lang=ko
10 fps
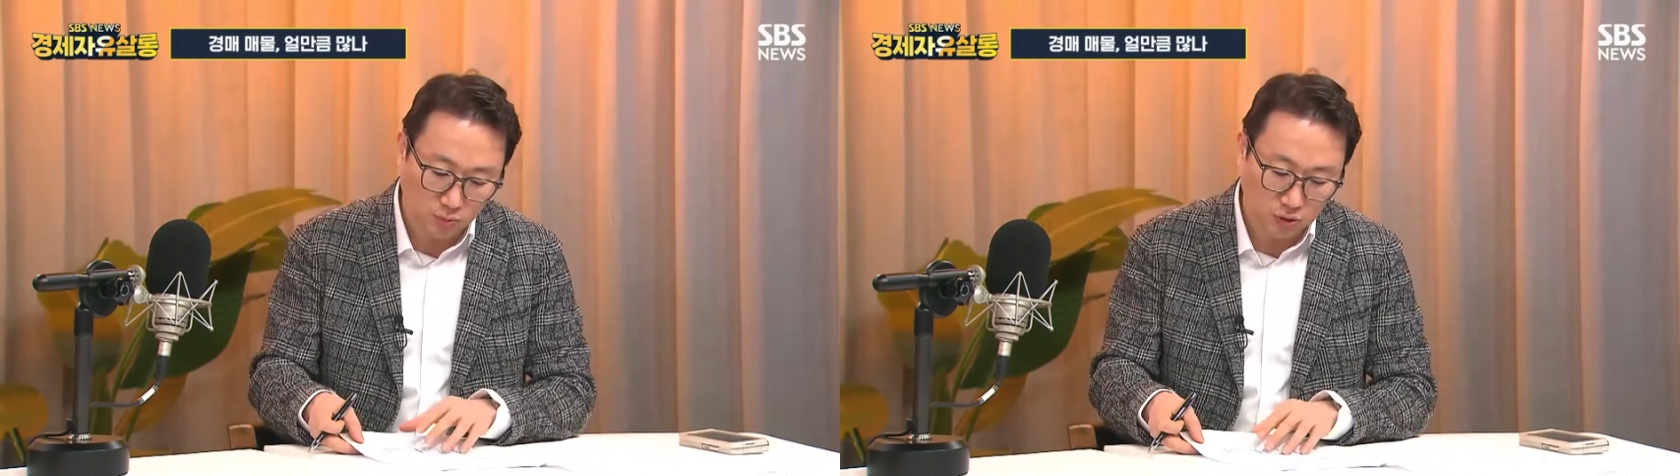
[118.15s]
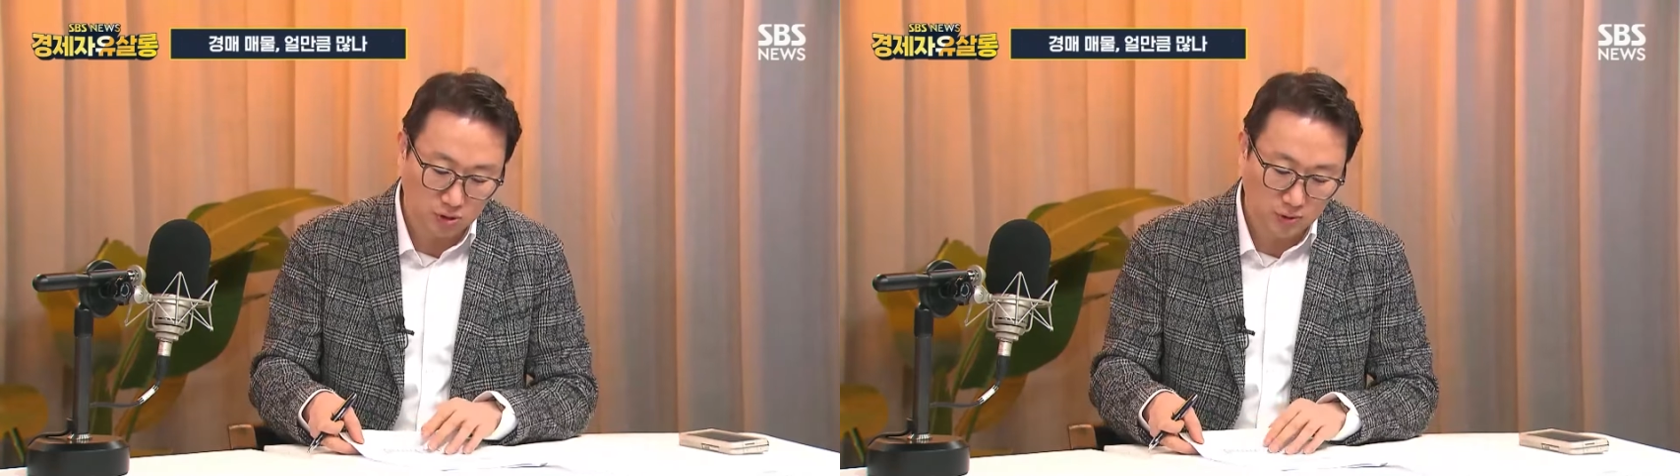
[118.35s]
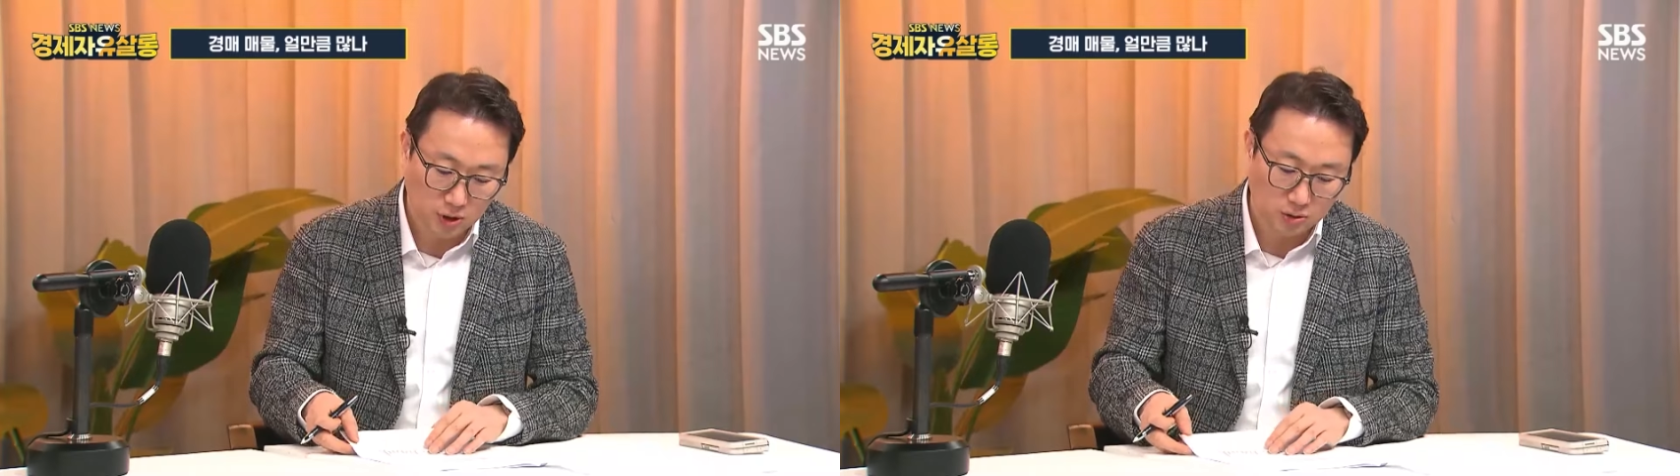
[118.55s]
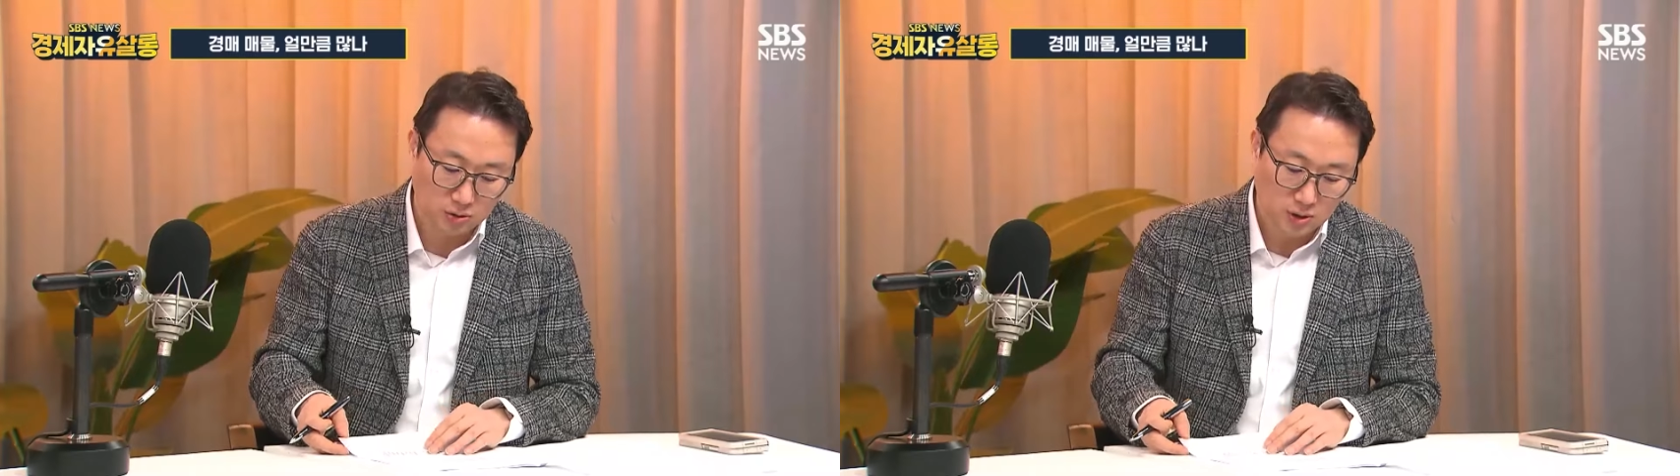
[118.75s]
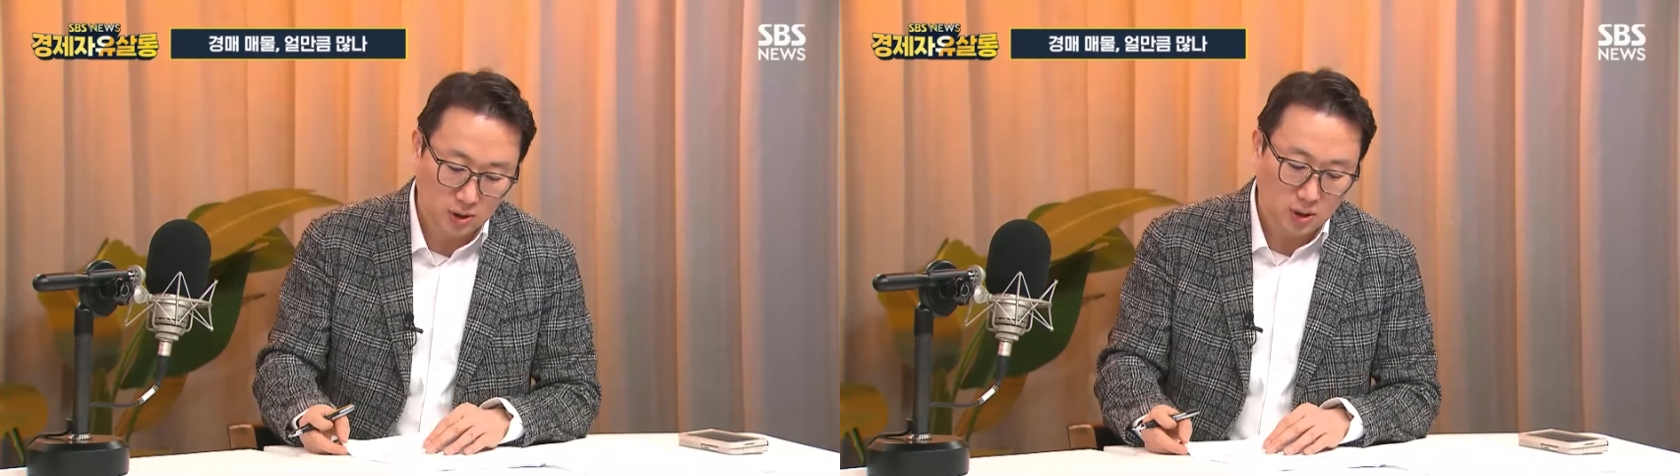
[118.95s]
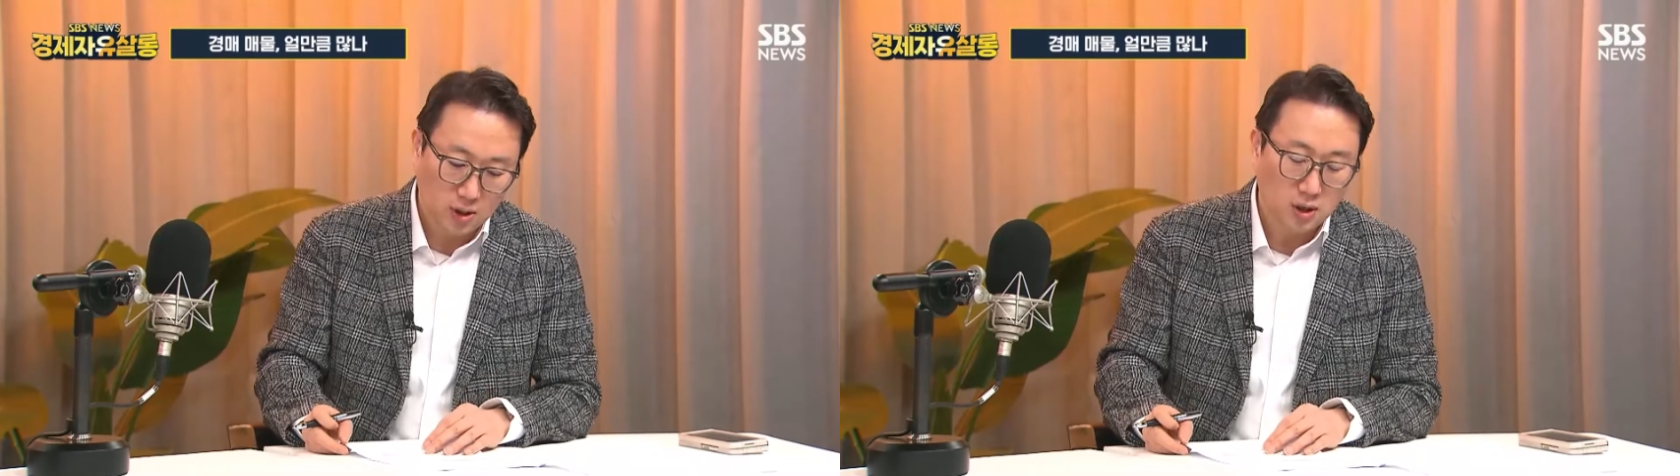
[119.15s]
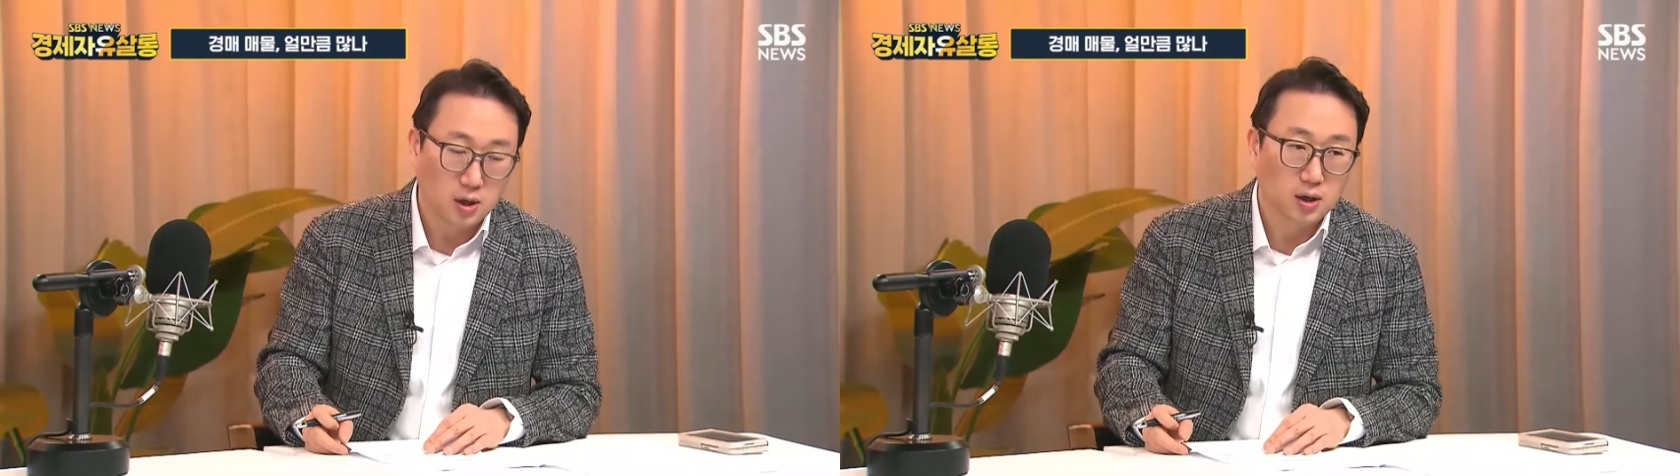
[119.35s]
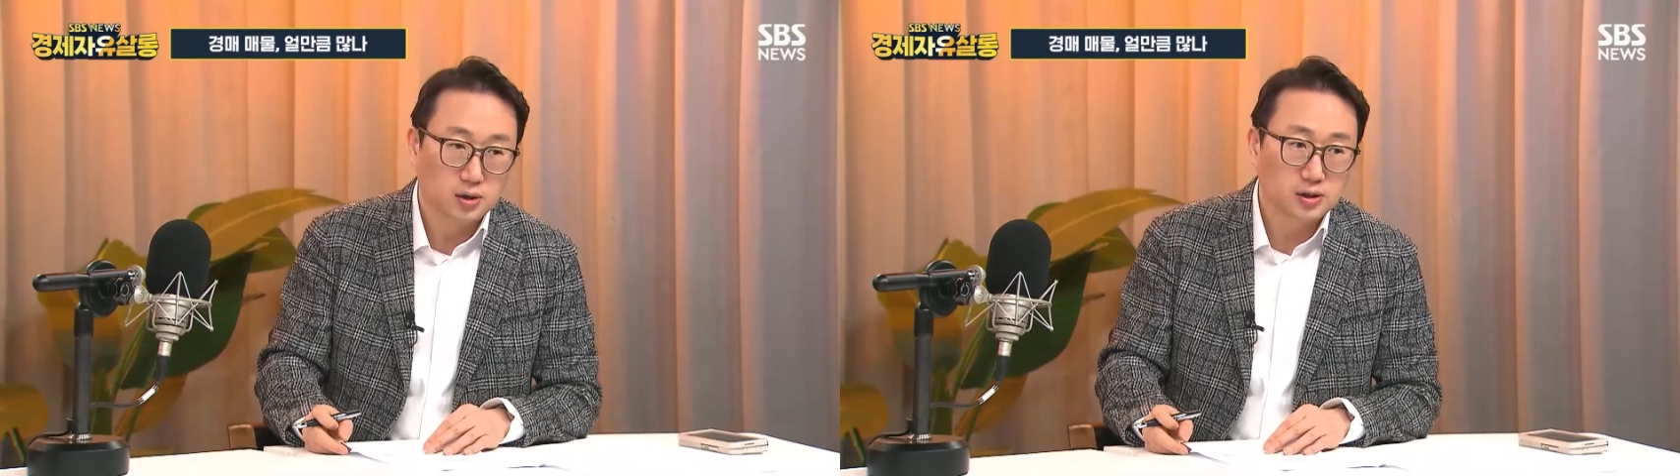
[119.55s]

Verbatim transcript: 보시면 네. 어,